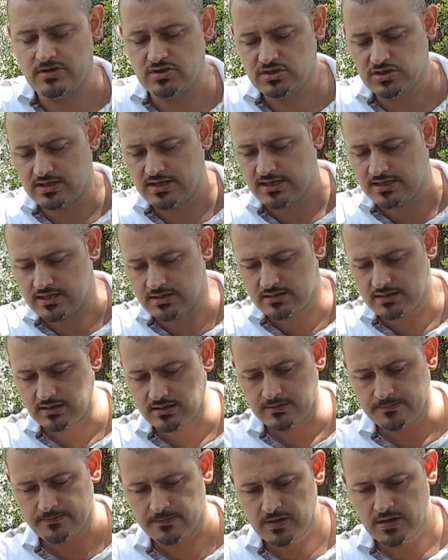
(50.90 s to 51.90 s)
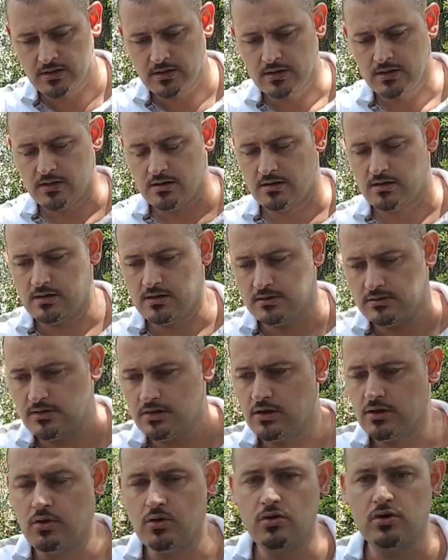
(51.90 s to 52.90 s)
içine girdik. E,
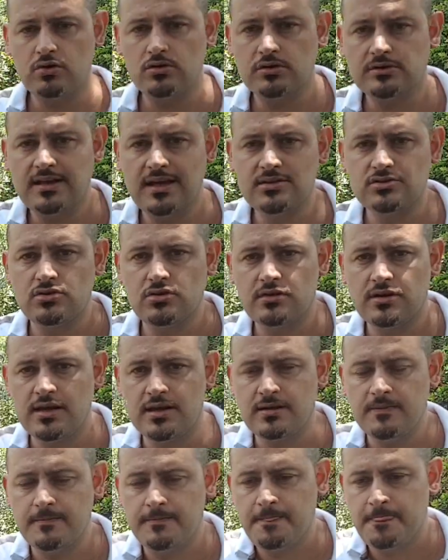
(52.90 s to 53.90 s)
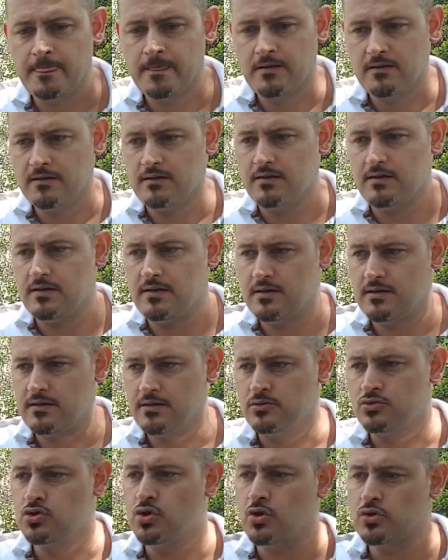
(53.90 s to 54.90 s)
diyalog kurduktan sonra e,
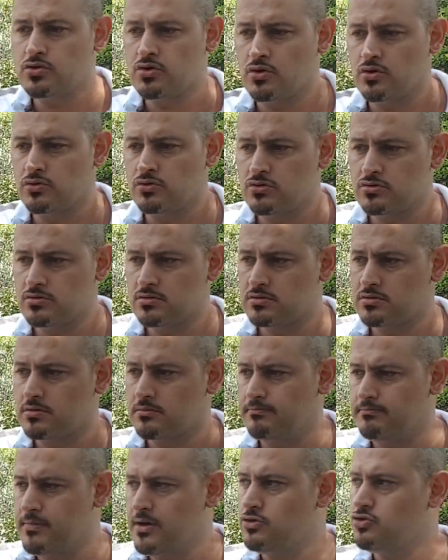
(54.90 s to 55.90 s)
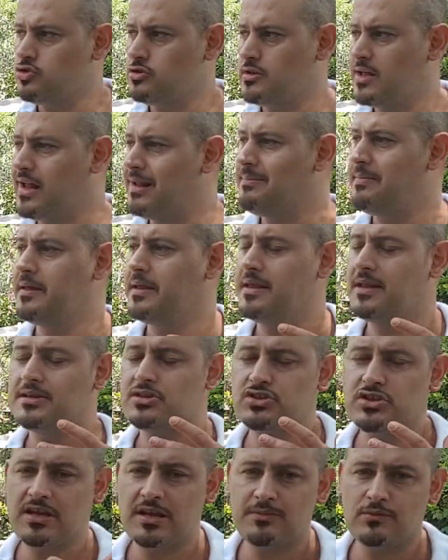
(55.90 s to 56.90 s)
çok yoğunuz, mevcut taleplere
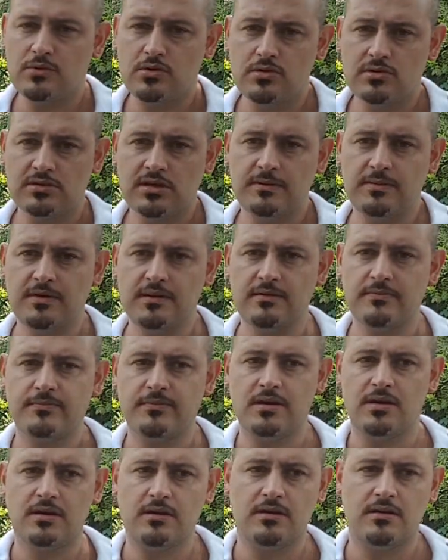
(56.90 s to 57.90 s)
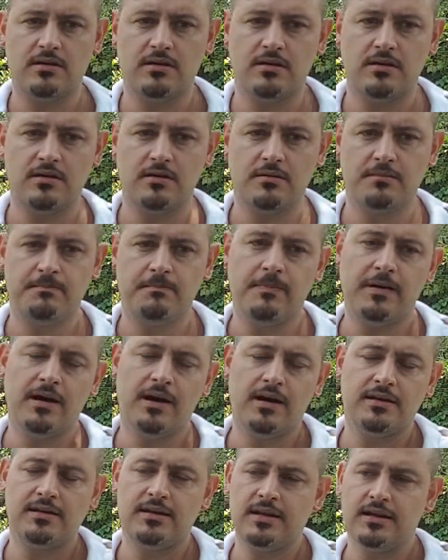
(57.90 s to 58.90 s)
yetiştiremiyoruz gibi e,
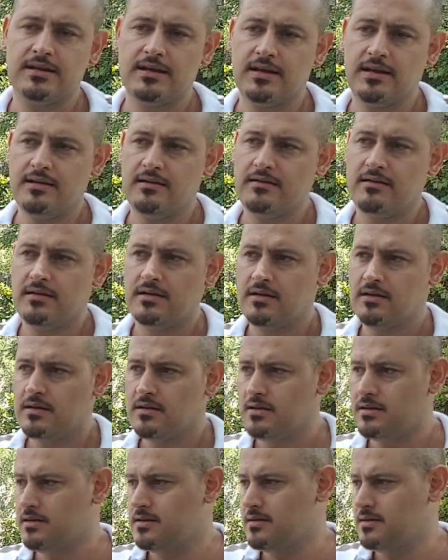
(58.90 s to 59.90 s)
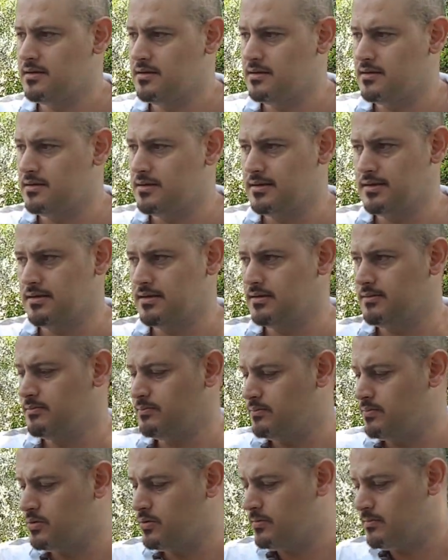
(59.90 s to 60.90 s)
bahanelerle e,
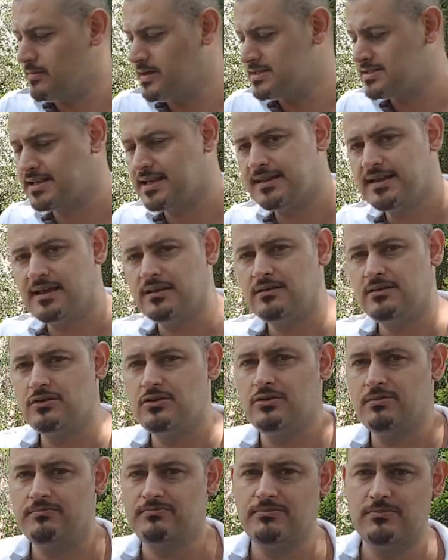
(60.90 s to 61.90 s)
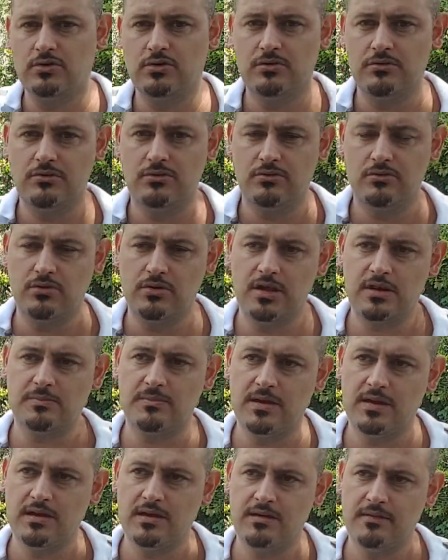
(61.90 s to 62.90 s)
bu maskeden
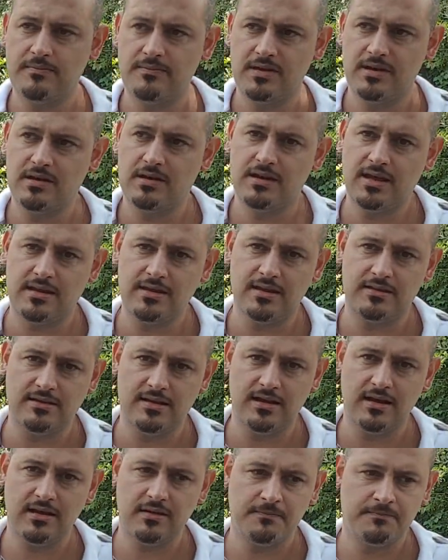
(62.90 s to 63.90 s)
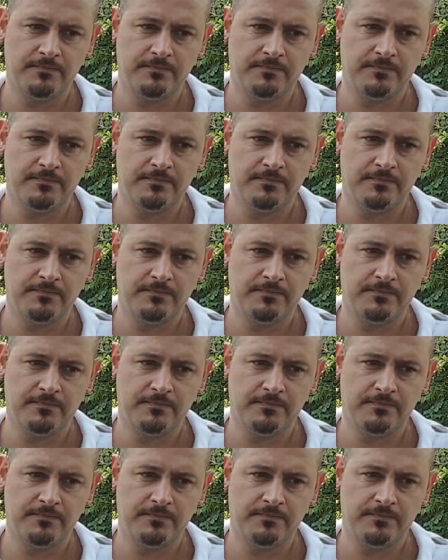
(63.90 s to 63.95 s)
üretmeyi e, reddettiler.